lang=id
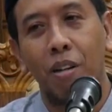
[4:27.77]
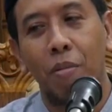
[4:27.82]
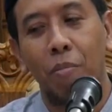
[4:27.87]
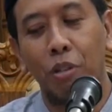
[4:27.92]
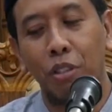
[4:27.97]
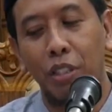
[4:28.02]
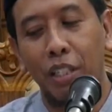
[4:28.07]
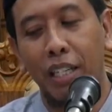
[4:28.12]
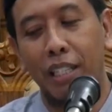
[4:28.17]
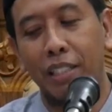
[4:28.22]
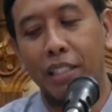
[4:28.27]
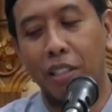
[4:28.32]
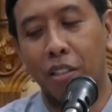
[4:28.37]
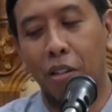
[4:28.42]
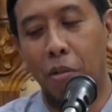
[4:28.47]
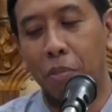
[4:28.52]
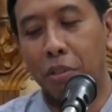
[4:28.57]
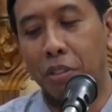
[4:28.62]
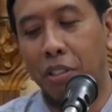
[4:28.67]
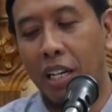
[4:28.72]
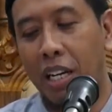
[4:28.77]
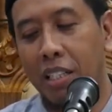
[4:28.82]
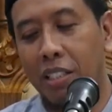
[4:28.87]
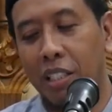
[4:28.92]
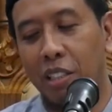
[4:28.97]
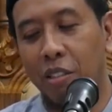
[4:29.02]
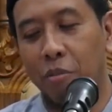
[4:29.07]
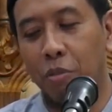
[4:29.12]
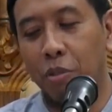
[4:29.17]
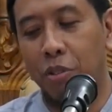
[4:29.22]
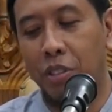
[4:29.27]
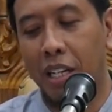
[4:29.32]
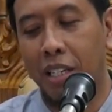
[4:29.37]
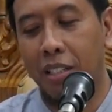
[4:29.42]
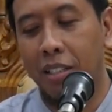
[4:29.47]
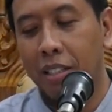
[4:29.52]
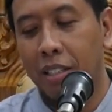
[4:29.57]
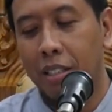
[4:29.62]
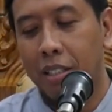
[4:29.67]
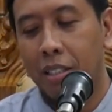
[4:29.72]
mboten enten kok penjelasan
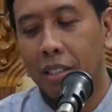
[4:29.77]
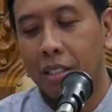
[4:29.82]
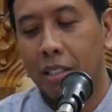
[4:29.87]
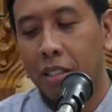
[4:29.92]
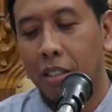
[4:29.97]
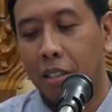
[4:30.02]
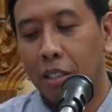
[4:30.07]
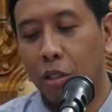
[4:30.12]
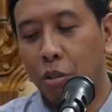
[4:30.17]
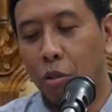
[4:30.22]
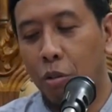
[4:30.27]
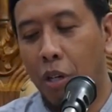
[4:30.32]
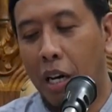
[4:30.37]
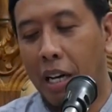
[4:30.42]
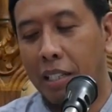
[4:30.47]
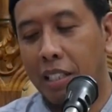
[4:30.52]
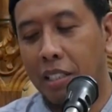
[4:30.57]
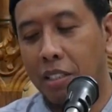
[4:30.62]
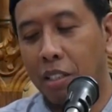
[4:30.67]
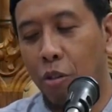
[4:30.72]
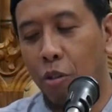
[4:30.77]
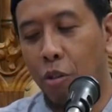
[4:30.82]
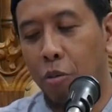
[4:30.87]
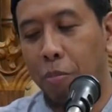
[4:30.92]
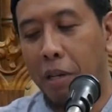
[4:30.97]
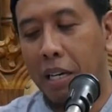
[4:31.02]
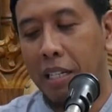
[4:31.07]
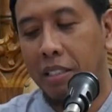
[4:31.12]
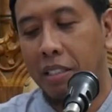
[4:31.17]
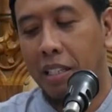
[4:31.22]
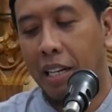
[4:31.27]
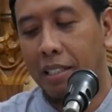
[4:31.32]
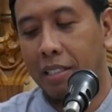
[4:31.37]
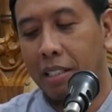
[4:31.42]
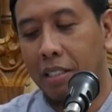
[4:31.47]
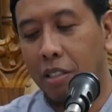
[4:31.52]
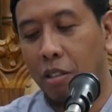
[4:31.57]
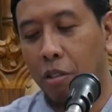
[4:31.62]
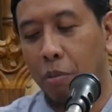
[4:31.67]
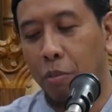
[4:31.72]
kemudian niku hanya seormas
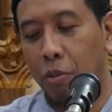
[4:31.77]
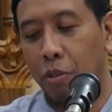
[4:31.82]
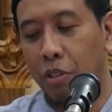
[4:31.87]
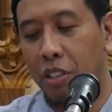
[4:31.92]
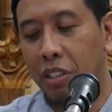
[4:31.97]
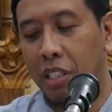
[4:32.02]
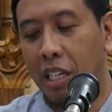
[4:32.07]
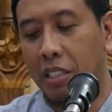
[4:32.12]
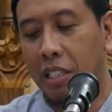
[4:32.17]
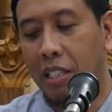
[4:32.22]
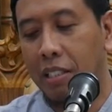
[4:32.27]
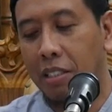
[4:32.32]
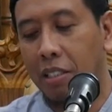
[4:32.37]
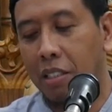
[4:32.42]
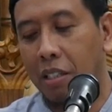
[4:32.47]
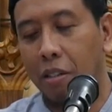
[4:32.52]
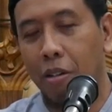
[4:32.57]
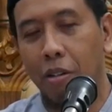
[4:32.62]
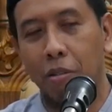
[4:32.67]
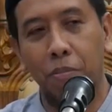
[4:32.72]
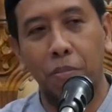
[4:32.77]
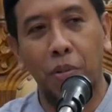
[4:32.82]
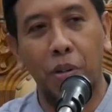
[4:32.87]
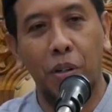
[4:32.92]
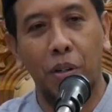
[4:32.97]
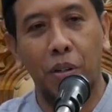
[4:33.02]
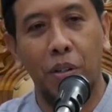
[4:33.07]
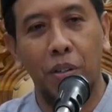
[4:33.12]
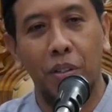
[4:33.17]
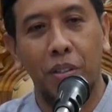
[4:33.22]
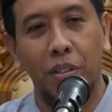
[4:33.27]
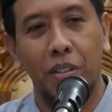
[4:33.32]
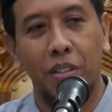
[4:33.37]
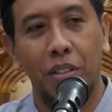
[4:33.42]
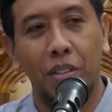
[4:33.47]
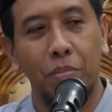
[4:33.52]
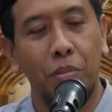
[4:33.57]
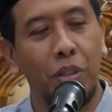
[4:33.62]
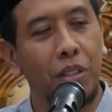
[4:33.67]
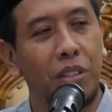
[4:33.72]
hanya sekomunitas hanya sekelompok
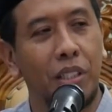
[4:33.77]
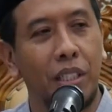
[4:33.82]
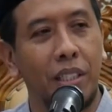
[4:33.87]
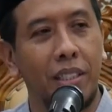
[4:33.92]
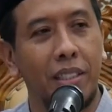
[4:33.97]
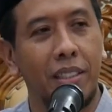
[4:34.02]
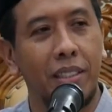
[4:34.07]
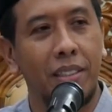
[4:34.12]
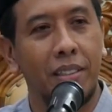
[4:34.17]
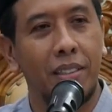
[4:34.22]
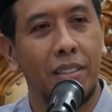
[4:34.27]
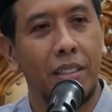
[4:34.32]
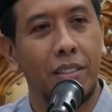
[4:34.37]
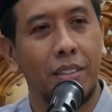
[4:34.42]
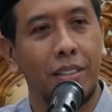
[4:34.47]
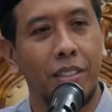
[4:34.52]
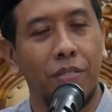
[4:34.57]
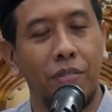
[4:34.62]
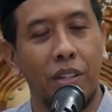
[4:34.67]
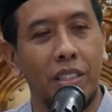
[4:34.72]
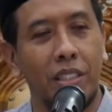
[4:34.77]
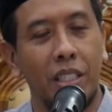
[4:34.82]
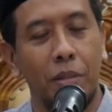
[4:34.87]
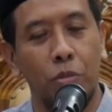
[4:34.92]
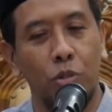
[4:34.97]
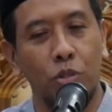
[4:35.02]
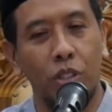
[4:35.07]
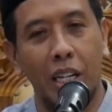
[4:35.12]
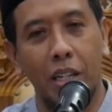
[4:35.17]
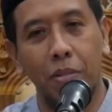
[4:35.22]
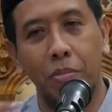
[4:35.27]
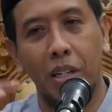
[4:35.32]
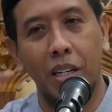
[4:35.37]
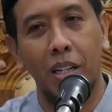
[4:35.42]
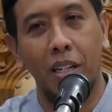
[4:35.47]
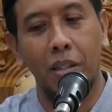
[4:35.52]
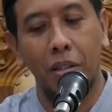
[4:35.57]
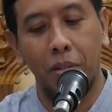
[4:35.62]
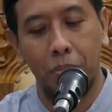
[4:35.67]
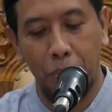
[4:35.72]
mboten sifatnya mutlak
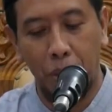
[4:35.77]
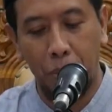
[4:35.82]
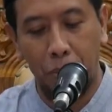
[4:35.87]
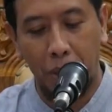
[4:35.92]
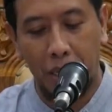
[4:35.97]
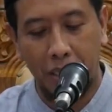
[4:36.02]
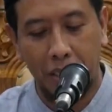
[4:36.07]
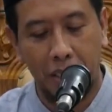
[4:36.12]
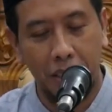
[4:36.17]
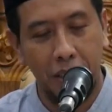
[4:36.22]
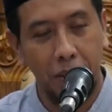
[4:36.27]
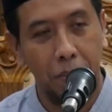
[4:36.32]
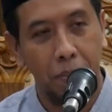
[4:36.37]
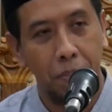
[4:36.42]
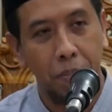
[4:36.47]
Pak bebas